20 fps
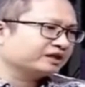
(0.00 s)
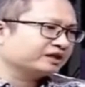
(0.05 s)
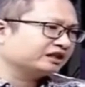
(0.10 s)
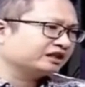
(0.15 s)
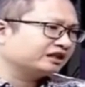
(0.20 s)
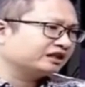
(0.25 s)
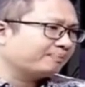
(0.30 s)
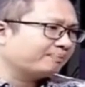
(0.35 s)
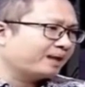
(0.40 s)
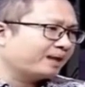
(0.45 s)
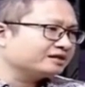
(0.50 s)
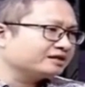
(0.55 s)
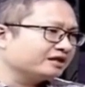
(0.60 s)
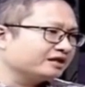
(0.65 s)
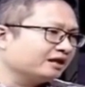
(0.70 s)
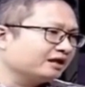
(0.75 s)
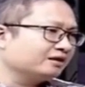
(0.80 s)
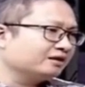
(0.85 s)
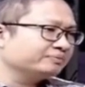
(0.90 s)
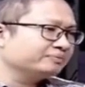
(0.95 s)

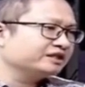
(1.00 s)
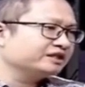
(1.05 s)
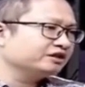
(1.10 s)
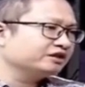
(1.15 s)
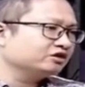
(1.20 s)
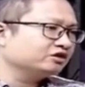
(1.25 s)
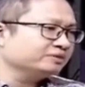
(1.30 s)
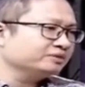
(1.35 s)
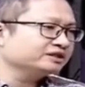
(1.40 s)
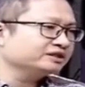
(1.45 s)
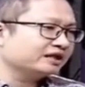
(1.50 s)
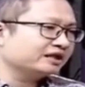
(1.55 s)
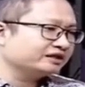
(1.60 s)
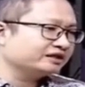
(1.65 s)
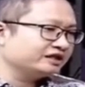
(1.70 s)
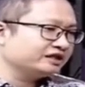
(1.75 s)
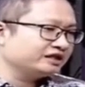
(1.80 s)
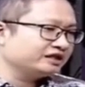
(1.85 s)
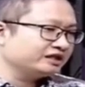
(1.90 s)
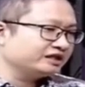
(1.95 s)
kedepannya itu bisa
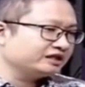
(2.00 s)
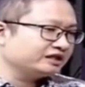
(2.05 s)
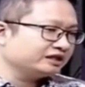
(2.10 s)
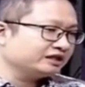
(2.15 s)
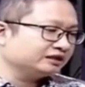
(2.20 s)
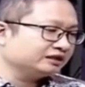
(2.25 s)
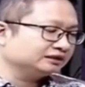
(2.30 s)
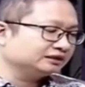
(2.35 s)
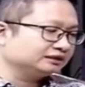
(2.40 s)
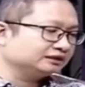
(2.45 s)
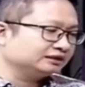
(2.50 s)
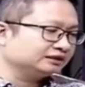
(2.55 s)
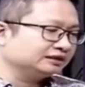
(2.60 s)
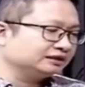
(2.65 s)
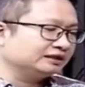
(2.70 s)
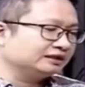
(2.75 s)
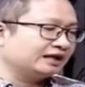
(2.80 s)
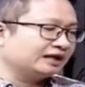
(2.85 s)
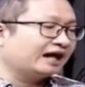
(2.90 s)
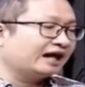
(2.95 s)

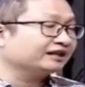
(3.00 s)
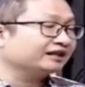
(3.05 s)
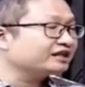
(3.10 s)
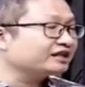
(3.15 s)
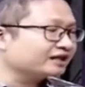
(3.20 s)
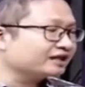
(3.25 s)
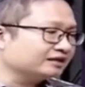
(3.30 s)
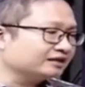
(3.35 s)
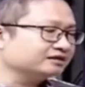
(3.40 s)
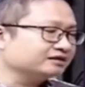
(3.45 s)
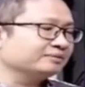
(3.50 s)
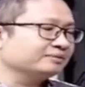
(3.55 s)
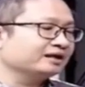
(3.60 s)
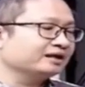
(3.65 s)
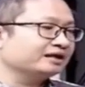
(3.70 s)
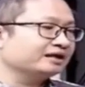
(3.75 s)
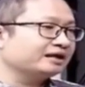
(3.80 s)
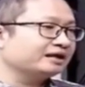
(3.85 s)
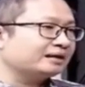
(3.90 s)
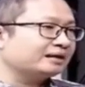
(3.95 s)
diartikan eh, uh,
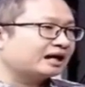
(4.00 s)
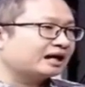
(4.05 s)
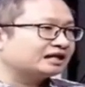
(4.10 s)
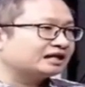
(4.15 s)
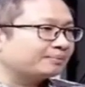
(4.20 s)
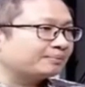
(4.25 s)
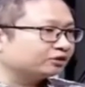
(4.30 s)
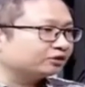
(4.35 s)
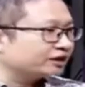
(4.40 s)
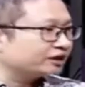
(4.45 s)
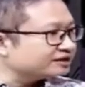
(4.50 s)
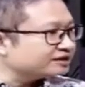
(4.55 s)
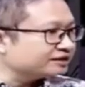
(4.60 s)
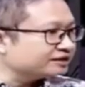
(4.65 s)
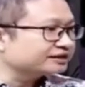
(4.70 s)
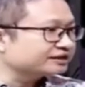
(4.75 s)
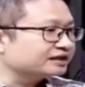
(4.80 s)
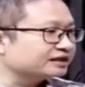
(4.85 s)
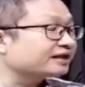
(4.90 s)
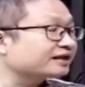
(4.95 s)
sebagai ada potensi
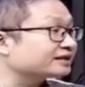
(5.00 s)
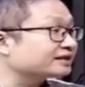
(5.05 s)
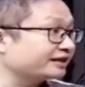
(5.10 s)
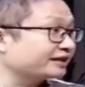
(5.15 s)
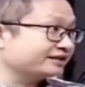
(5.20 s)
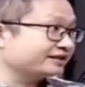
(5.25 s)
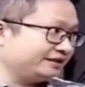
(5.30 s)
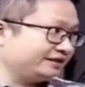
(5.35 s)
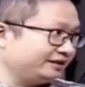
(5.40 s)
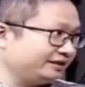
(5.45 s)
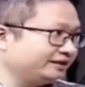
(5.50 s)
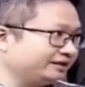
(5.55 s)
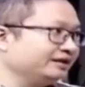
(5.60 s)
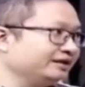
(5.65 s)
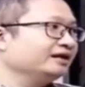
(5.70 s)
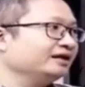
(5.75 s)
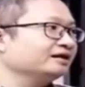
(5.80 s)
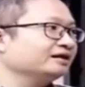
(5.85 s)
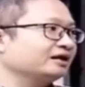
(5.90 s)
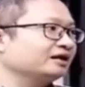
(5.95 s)
terjadi resesi.
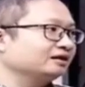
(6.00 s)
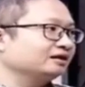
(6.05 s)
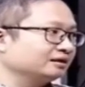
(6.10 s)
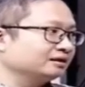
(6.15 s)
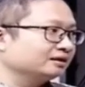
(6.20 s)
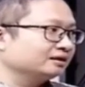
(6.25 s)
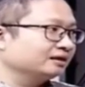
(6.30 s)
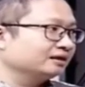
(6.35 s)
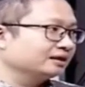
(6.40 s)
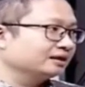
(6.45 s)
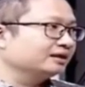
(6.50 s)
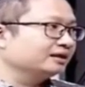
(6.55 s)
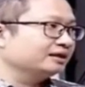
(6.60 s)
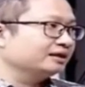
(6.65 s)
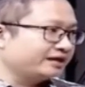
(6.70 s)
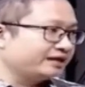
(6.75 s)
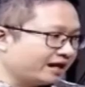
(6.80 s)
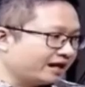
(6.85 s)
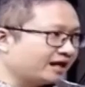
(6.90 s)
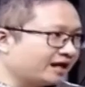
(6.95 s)
Potensi
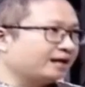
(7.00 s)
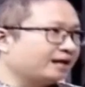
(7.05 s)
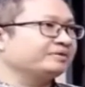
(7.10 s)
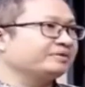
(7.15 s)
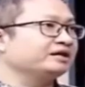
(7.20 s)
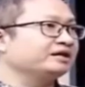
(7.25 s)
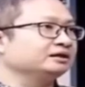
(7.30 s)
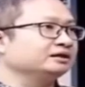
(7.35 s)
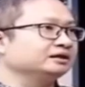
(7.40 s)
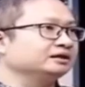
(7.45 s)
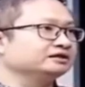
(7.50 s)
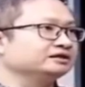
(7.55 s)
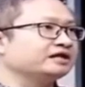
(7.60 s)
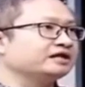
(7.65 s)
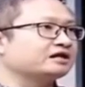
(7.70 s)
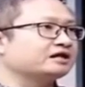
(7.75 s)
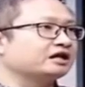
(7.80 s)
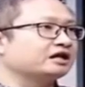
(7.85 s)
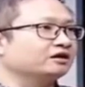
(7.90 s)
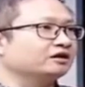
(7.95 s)
resesi. Ya, okay.
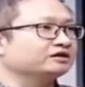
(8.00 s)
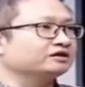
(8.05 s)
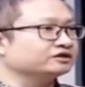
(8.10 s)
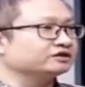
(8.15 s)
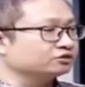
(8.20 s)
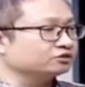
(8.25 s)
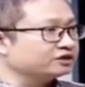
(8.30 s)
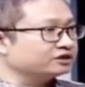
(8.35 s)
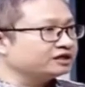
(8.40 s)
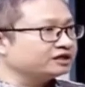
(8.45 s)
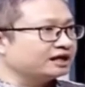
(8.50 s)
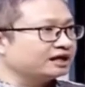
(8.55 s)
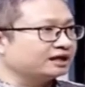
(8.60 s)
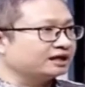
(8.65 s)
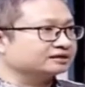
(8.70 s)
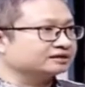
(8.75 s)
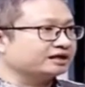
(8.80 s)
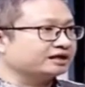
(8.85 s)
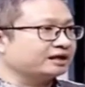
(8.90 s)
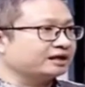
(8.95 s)
dan kalau studi
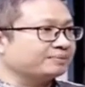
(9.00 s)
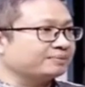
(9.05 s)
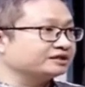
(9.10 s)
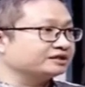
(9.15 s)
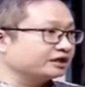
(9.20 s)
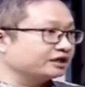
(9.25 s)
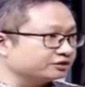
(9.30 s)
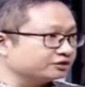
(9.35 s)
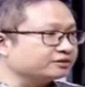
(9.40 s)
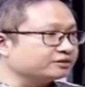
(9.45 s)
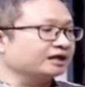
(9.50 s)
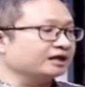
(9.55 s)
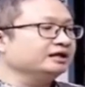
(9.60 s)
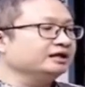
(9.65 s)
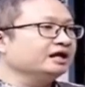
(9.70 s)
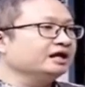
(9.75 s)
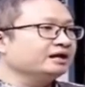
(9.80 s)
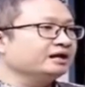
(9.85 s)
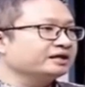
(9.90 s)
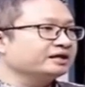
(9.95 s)
yang saya baca juga, mm
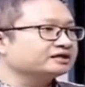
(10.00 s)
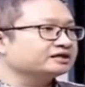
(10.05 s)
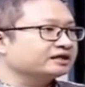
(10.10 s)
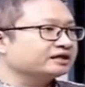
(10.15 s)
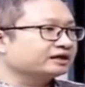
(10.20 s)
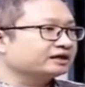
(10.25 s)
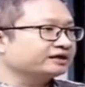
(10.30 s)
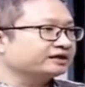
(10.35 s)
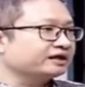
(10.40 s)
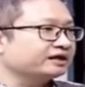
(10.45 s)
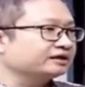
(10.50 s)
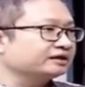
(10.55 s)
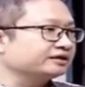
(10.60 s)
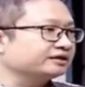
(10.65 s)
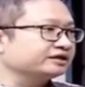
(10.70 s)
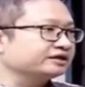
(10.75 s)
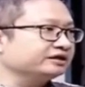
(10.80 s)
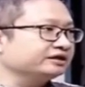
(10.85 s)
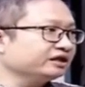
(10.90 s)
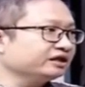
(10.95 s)
-hmm. biasanya ketika
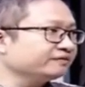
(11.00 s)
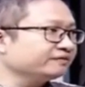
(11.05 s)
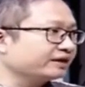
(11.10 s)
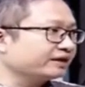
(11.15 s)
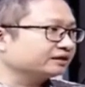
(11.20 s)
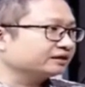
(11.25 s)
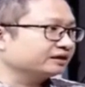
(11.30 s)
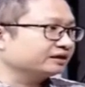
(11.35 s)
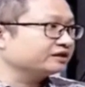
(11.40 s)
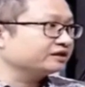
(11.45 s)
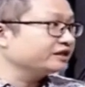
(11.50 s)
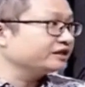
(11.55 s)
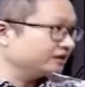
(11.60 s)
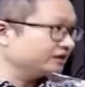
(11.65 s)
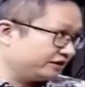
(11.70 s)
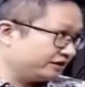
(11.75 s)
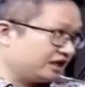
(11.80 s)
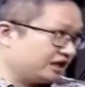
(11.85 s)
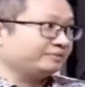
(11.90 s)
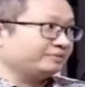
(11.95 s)
terjadi inverted
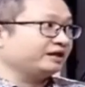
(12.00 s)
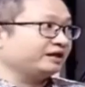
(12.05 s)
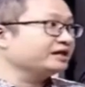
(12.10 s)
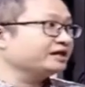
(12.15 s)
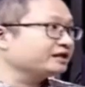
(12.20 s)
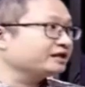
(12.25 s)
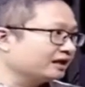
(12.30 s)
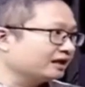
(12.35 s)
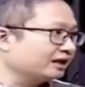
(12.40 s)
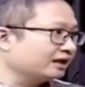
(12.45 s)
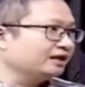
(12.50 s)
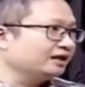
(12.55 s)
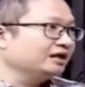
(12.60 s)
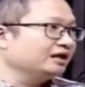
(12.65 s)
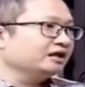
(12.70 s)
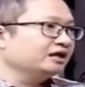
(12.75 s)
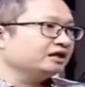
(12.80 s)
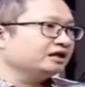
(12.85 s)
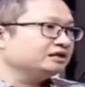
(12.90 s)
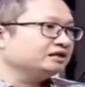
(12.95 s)
yield di Amerika,
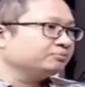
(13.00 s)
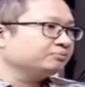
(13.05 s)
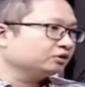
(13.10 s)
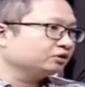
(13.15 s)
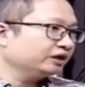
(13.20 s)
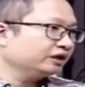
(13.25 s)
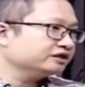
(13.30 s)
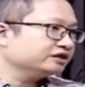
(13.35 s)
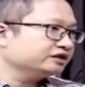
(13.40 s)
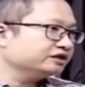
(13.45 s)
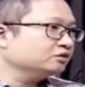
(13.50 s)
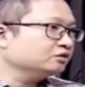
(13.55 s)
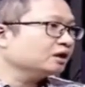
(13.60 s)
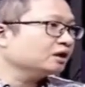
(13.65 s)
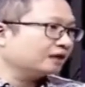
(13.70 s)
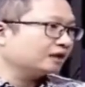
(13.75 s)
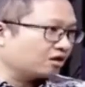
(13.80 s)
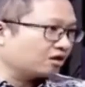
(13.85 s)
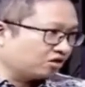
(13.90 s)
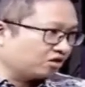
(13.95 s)
yeah. ini potensi dua
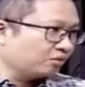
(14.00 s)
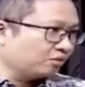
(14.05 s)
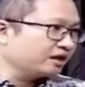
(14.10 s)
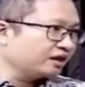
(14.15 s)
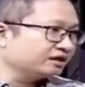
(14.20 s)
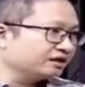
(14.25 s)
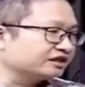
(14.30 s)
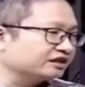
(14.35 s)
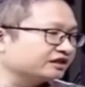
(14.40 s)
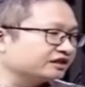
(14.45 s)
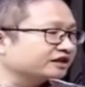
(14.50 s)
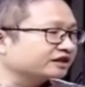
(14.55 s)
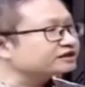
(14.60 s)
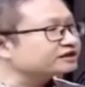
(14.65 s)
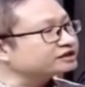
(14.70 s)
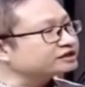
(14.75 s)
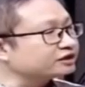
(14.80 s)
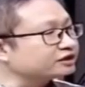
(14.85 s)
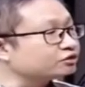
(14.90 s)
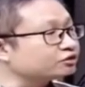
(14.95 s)
tahun kemudian terjadi
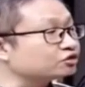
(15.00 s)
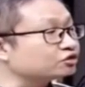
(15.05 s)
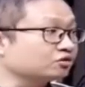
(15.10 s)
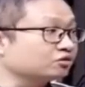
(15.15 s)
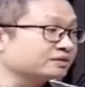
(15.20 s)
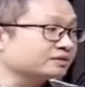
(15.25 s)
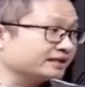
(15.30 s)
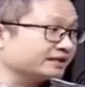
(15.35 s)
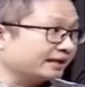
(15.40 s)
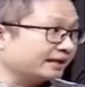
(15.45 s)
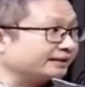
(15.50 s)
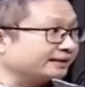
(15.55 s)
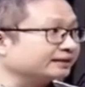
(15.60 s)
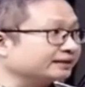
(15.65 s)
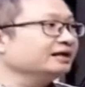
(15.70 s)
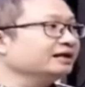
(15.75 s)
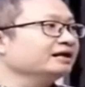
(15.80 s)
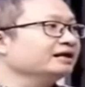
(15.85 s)
resesi itu cukup besar.